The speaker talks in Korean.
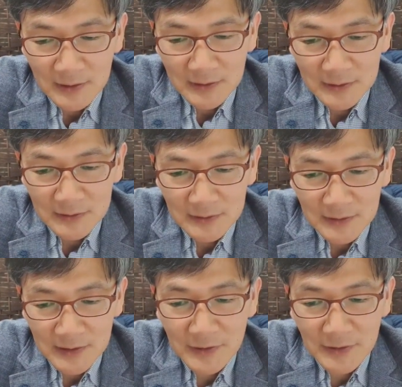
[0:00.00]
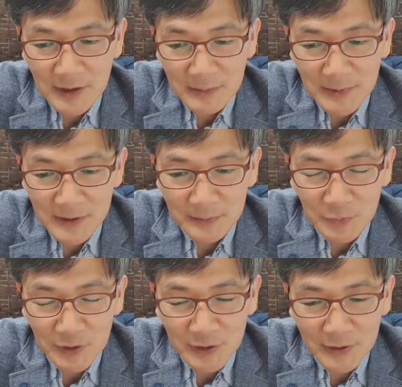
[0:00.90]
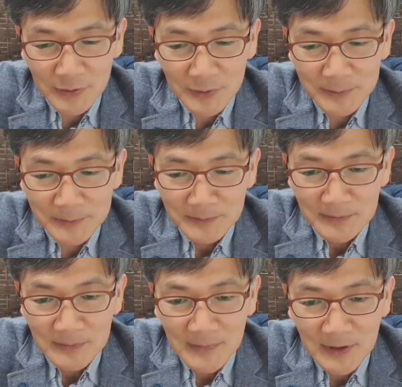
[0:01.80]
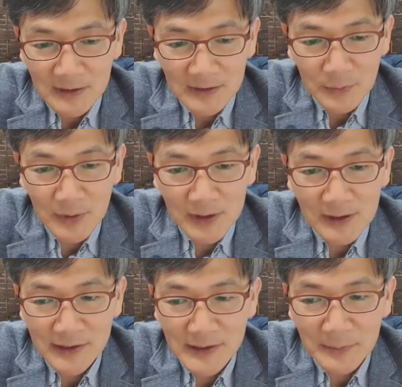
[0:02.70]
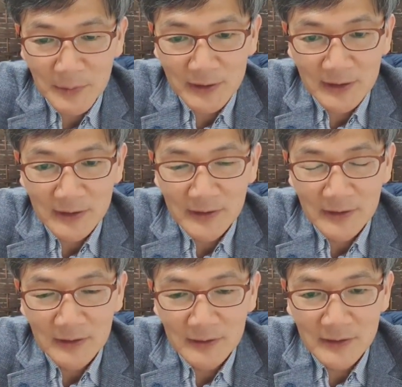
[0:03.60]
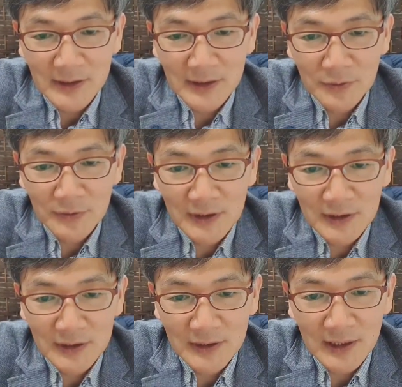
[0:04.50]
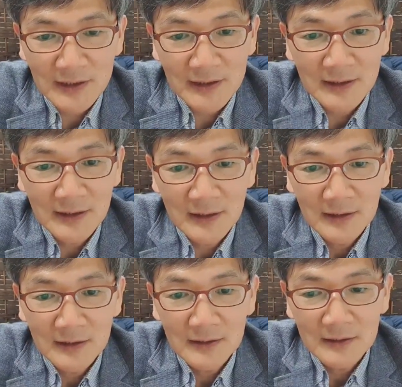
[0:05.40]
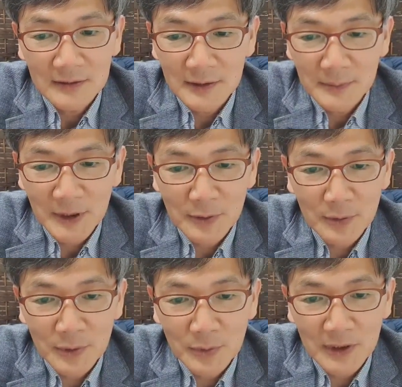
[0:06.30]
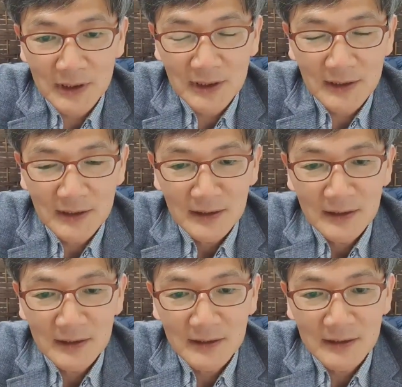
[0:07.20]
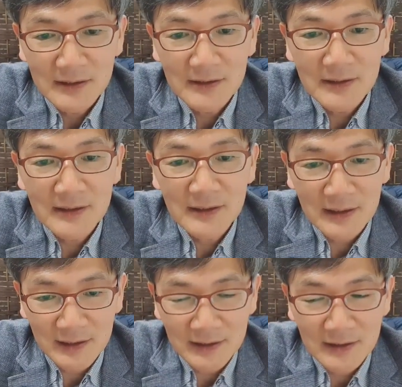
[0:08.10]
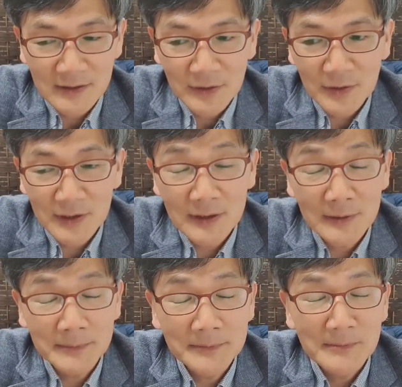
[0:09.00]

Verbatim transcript: 어, 이전의 말씀부터 좀 네, 요약을 하자면 어, 지난 6일에는 이 베드로와 요한이 네, 지체장애인 성경에는